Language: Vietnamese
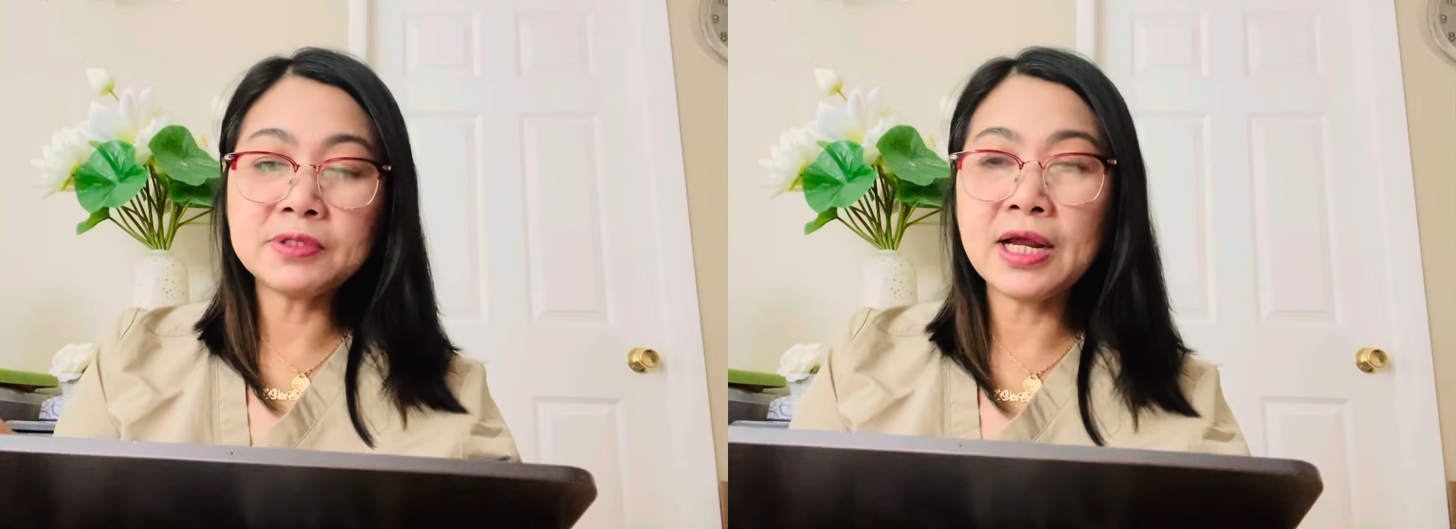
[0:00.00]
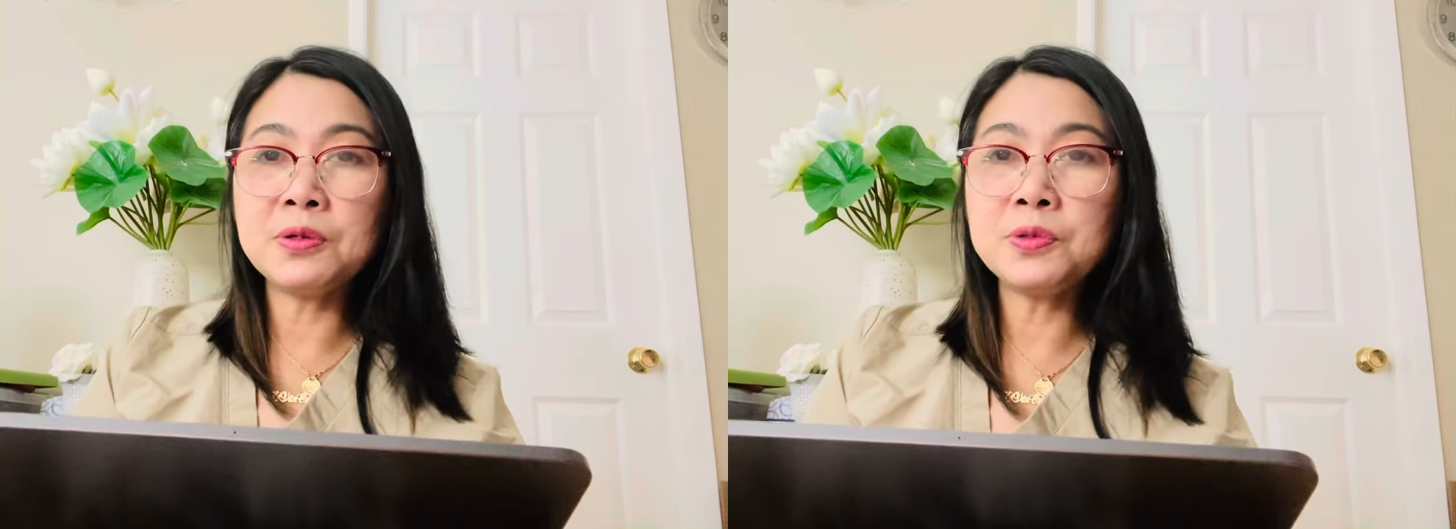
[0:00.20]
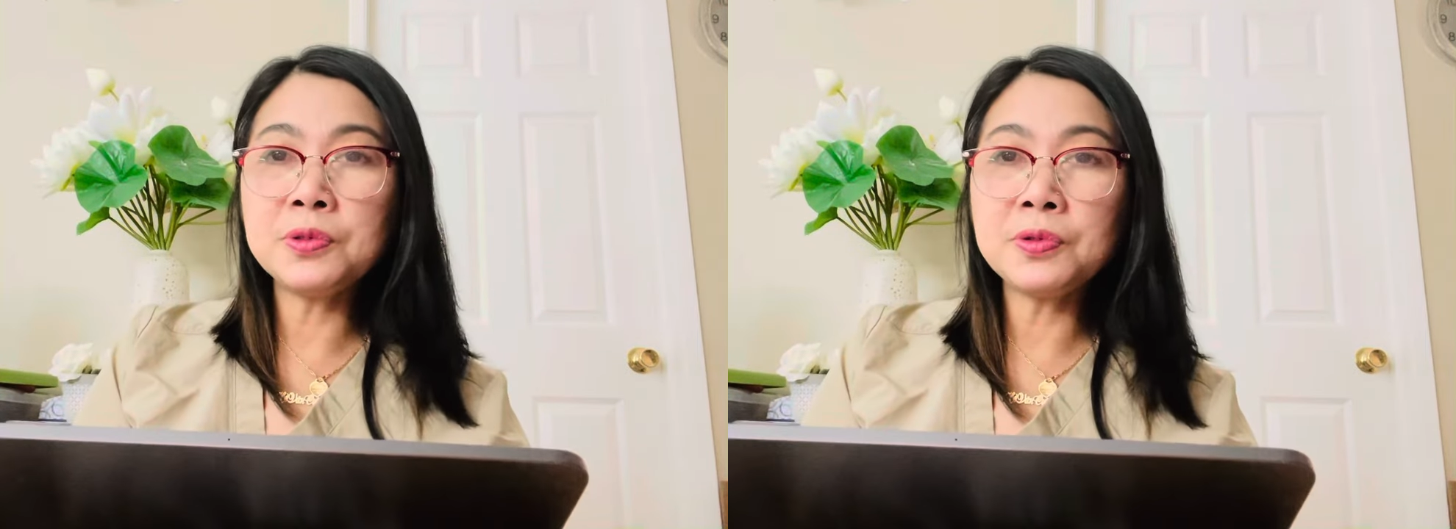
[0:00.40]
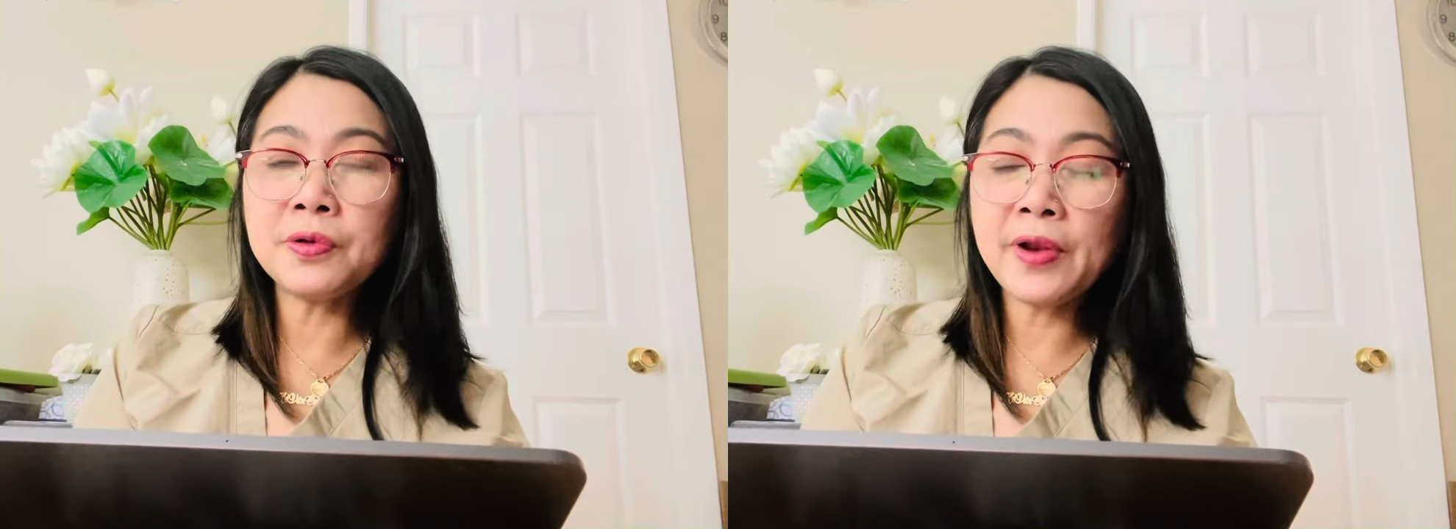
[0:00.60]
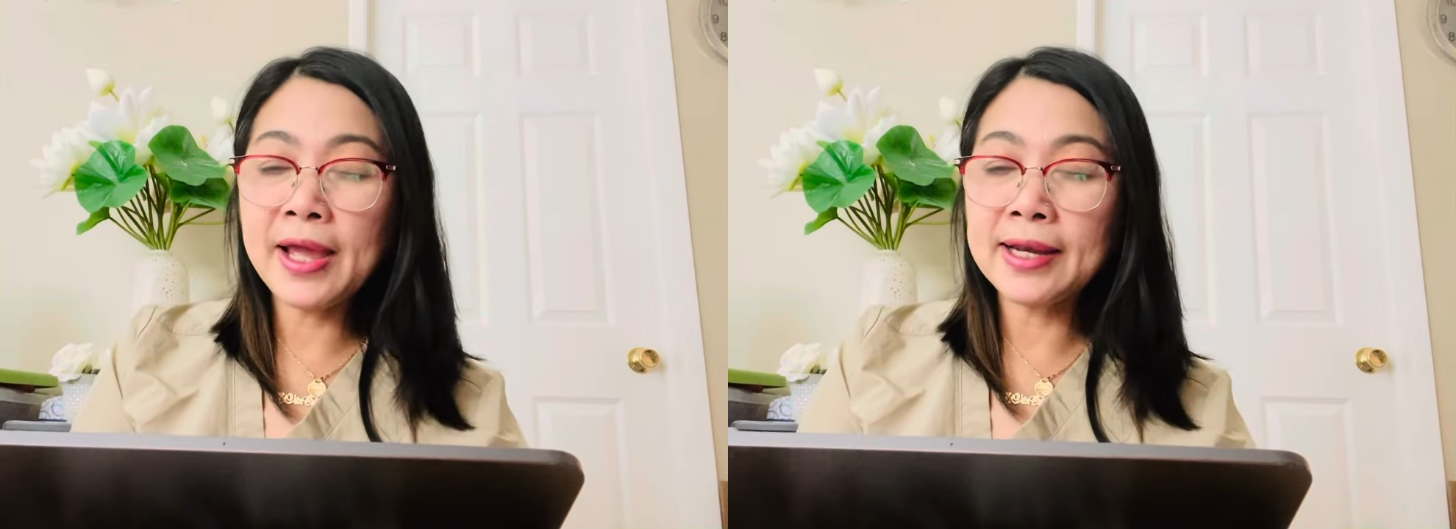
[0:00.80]
trà
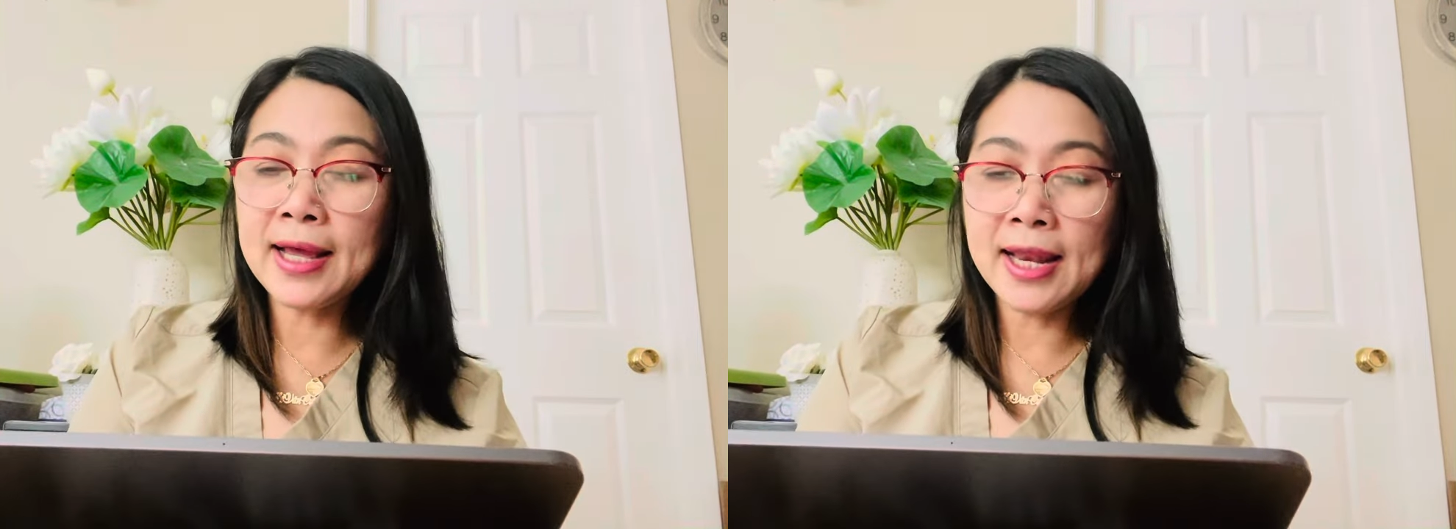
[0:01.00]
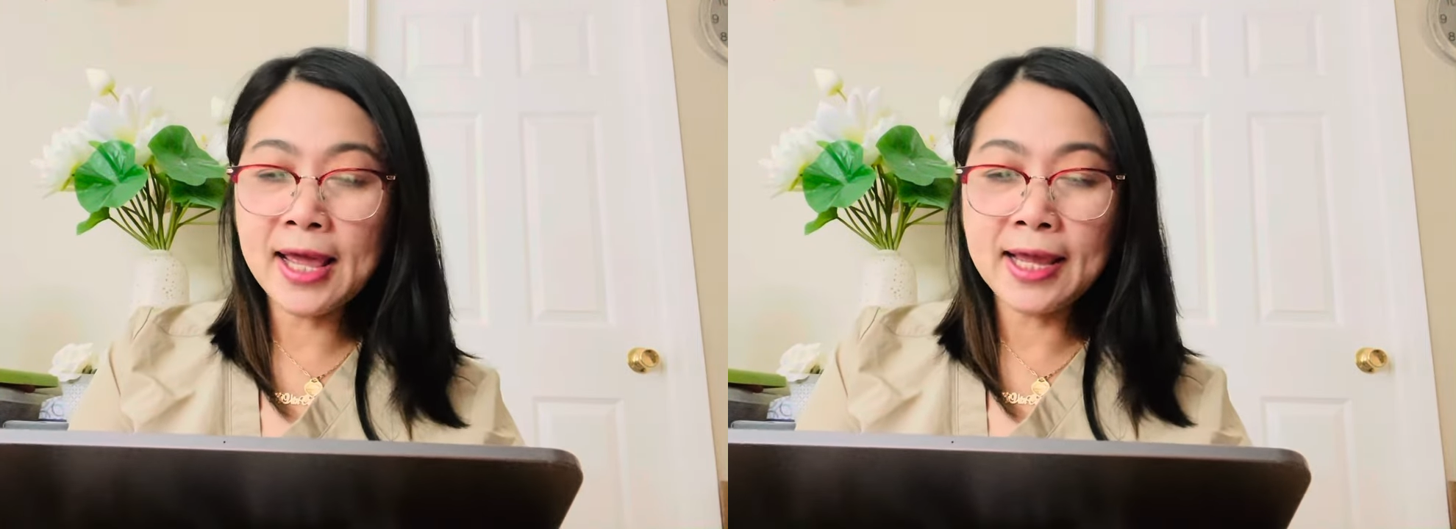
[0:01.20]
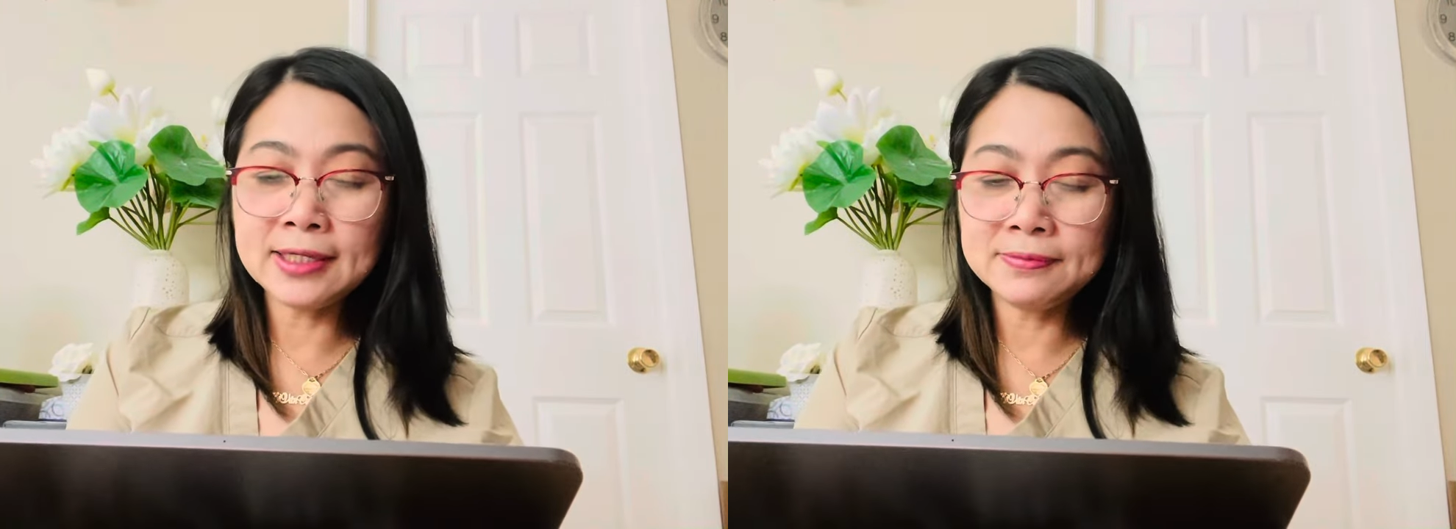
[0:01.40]
Lululola Đà Lạt